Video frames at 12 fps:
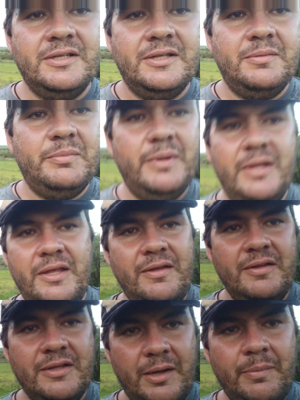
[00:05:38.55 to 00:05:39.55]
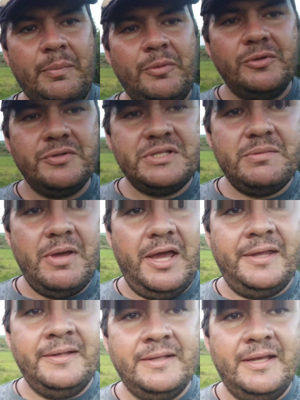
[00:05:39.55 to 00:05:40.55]
E, dá para produzir
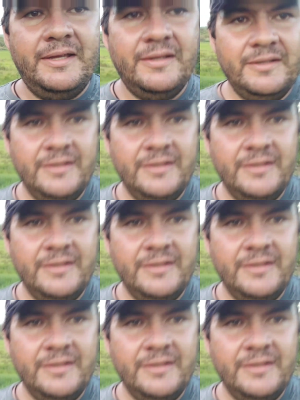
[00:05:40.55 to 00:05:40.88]
bem, né?